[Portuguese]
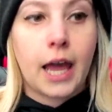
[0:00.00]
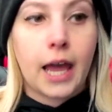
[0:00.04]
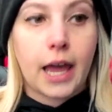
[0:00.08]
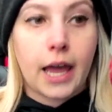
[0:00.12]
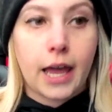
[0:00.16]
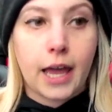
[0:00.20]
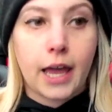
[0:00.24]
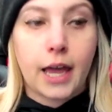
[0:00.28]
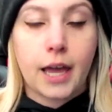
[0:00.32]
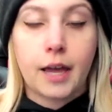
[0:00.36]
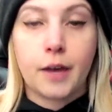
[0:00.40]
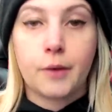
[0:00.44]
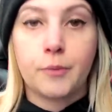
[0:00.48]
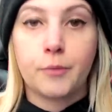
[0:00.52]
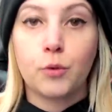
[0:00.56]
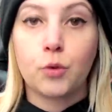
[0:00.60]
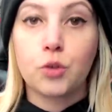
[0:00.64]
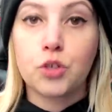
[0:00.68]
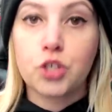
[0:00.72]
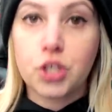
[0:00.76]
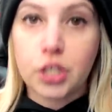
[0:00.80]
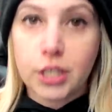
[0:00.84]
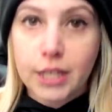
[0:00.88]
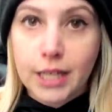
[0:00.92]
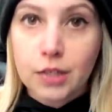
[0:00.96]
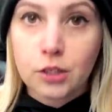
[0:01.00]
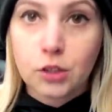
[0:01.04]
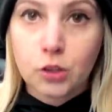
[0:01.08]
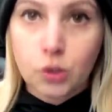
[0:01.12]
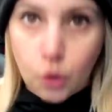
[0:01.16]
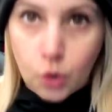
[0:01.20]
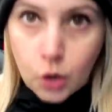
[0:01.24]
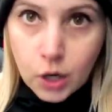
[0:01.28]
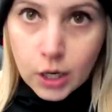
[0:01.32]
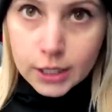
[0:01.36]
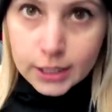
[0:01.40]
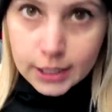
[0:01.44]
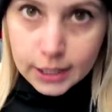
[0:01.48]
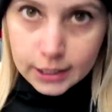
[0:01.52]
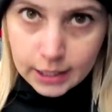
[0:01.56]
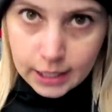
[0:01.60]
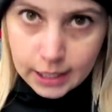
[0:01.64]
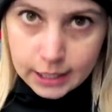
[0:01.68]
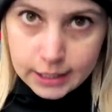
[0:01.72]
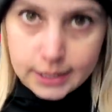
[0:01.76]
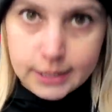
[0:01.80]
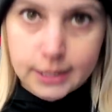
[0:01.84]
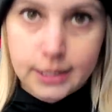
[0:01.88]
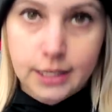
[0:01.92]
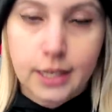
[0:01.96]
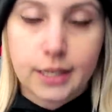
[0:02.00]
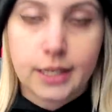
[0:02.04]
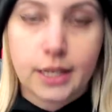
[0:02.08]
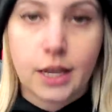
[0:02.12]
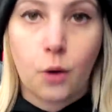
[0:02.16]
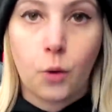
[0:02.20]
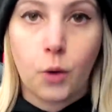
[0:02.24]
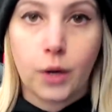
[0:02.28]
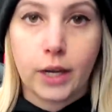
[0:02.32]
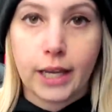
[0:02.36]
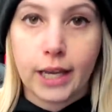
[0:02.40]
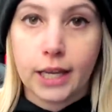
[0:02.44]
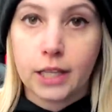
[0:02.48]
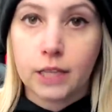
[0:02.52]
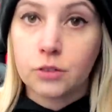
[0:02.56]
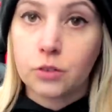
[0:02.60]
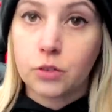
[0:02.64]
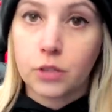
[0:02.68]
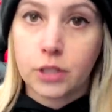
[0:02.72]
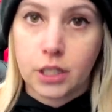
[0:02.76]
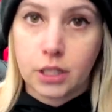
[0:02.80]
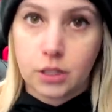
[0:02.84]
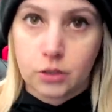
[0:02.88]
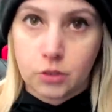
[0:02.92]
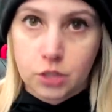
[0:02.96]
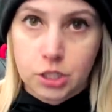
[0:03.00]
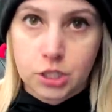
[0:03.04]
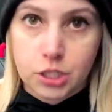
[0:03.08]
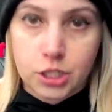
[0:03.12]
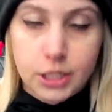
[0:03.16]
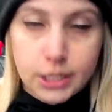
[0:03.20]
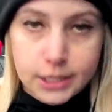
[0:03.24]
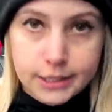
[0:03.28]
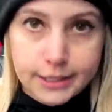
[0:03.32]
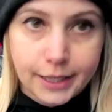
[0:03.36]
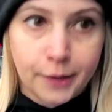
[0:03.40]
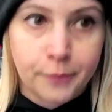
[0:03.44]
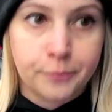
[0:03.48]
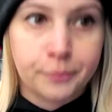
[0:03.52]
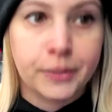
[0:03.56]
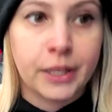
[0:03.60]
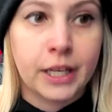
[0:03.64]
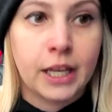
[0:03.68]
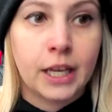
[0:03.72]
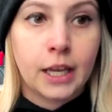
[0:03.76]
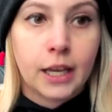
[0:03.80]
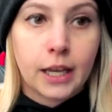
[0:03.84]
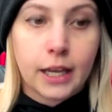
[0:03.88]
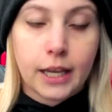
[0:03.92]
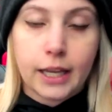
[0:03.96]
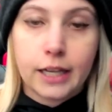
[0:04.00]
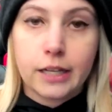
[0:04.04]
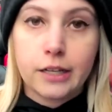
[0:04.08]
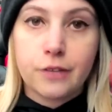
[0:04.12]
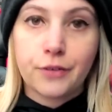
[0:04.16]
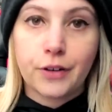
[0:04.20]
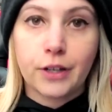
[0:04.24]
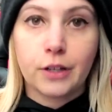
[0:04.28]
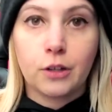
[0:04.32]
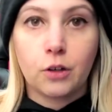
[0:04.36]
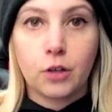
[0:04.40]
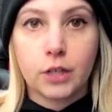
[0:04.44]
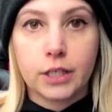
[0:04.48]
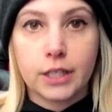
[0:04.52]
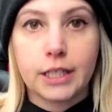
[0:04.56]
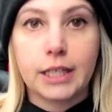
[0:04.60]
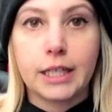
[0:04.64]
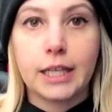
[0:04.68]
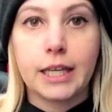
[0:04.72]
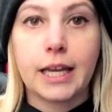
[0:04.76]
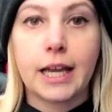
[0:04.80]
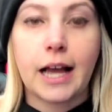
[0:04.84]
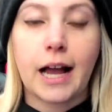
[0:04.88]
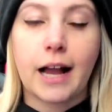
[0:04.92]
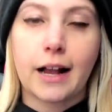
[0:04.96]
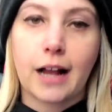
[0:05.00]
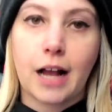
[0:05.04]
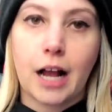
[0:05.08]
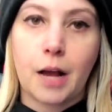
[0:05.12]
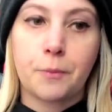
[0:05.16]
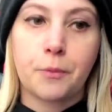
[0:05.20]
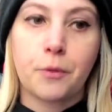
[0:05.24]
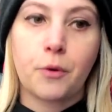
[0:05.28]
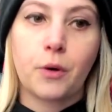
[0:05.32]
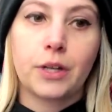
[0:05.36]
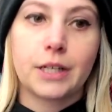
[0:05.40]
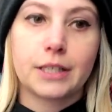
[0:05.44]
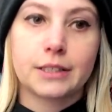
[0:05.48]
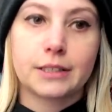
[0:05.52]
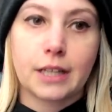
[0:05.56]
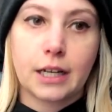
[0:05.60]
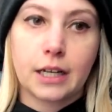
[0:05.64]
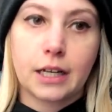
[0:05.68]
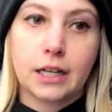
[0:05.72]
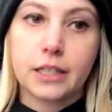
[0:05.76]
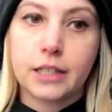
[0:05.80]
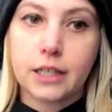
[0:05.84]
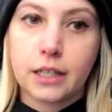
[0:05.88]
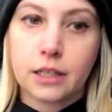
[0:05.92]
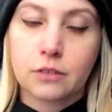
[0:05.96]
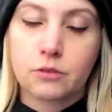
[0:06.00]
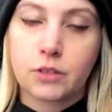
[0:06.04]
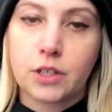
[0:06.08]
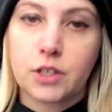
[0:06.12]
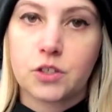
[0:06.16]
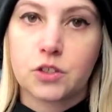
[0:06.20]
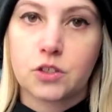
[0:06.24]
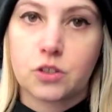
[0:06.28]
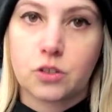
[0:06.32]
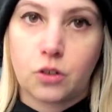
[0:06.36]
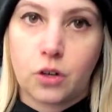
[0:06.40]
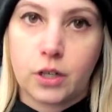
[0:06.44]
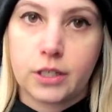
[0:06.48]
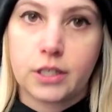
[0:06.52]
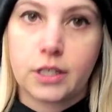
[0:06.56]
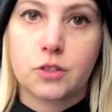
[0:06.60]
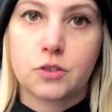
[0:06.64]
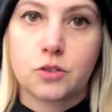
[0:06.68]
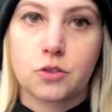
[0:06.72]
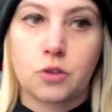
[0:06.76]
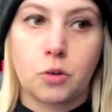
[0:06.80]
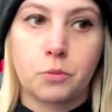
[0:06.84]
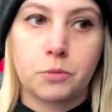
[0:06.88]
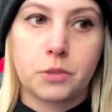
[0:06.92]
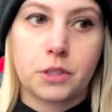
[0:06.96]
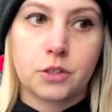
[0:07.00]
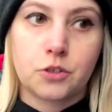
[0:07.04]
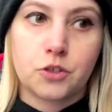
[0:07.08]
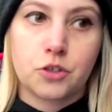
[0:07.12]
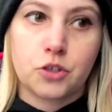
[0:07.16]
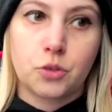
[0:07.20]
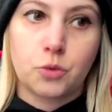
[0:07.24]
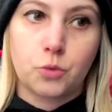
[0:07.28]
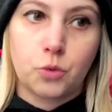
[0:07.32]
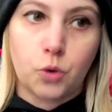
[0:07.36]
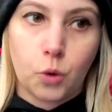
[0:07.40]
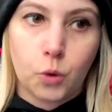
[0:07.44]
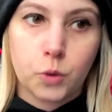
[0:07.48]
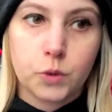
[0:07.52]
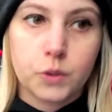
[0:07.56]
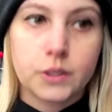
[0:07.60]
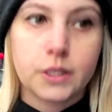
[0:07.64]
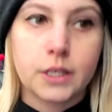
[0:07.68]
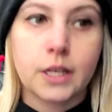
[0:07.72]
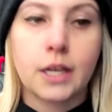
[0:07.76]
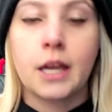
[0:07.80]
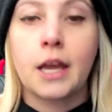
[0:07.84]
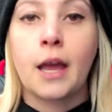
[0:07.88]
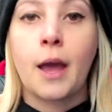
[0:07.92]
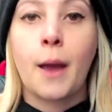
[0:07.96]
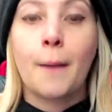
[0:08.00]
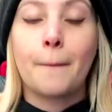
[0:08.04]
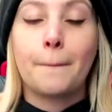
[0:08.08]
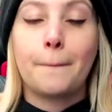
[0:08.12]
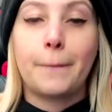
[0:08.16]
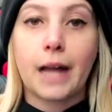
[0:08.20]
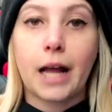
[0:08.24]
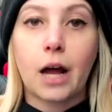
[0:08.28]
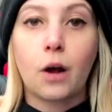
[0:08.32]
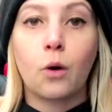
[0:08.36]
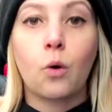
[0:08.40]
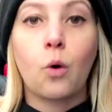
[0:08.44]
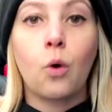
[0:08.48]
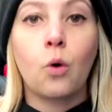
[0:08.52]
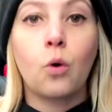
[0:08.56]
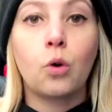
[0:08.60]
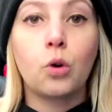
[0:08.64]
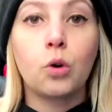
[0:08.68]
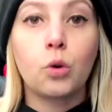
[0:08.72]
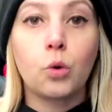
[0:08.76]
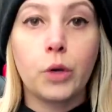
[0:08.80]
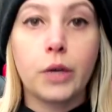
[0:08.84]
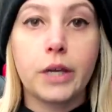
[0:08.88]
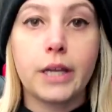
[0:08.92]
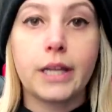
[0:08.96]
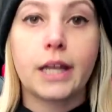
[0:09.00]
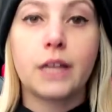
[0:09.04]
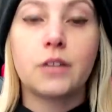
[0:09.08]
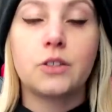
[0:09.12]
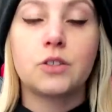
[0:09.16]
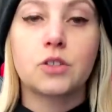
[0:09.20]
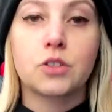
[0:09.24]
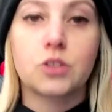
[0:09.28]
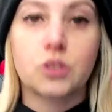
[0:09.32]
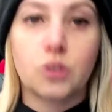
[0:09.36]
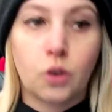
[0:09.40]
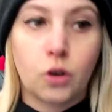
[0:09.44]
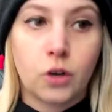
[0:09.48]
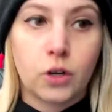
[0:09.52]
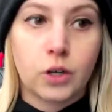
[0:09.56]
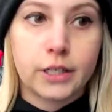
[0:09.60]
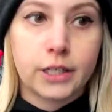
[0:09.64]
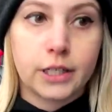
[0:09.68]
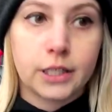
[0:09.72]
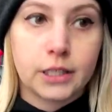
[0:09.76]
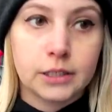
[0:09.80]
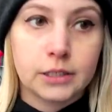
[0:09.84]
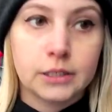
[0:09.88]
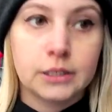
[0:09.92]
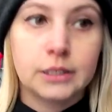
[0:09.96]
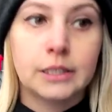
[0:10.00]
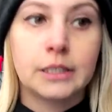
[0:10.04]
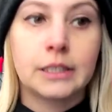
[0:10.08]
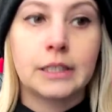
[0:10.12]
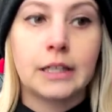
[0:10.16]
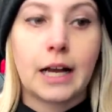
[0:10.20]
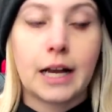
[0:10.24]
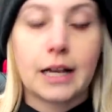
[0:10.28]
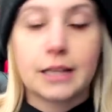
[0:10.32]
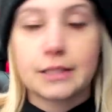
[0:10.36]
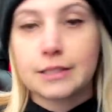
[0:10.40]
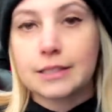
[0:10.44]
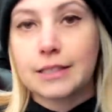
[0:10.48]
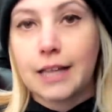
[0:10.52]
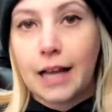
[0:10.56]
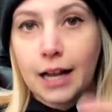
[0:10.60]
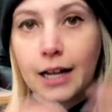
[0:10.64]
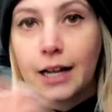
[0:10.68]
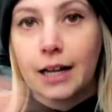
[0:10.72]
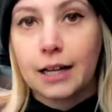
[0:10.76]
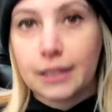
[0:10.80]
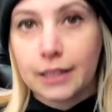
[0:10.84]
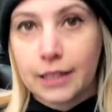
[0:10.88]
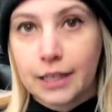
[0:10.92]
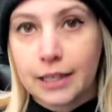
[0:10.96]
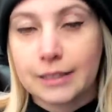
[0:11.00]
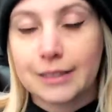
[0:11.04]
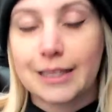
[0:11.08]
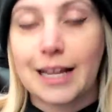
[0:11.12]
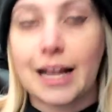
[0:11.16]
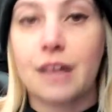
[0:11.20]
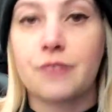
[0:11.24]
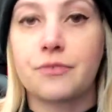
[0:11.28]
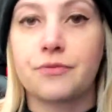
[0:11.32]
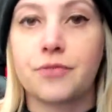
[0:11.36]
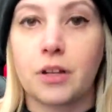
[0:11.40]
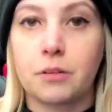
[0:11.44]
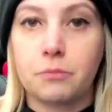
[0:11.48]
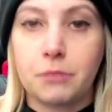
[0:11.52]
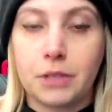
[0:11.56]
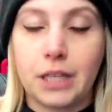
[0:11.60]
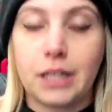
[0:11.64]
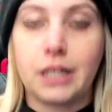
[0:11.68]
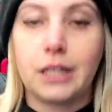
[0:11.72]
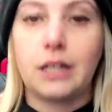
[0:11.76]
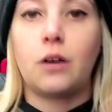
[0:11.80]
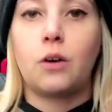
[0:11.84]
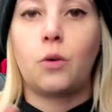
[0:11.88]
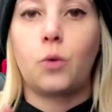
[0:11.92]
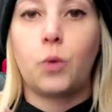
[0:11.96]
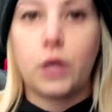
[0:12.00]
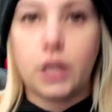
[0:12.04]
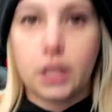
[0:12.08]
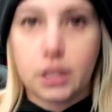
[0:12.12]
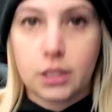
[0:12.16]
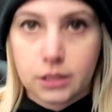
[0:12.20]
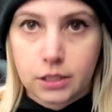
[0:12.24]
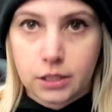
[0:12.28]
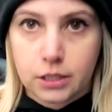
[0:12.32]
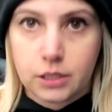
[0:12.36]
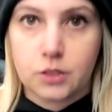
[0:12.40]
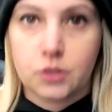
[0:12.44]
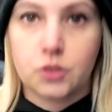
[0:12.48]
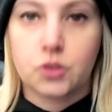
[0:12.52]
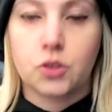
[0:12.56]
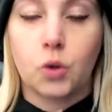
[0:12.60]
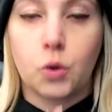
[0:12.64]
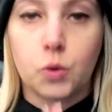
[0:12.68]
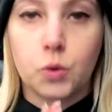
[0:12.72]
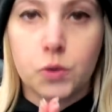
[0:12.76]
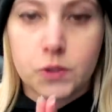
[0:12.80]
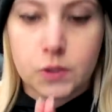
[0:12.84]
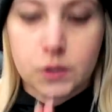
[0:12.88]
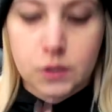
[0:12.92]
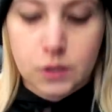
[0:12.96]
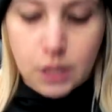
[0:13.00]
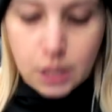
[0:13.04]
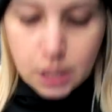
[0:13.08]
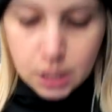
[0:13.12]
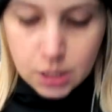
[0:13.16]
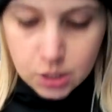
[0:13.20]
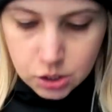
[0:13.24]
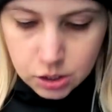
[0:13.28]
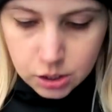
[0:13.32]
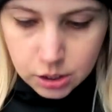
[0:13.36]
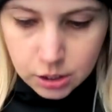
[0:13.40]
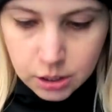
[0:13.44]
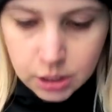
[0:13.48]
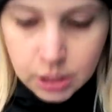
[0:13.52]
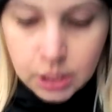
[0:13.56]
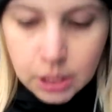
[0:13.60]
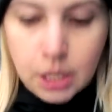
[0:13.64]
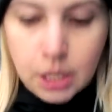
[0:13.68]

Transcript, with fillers: é, o diretor da DLC, que é o Kento Kinoshita, ele falou que a Capcom ela tá criando a história Sombras de Rose para concluir a história, a saga, né, da família Winters, ou seja,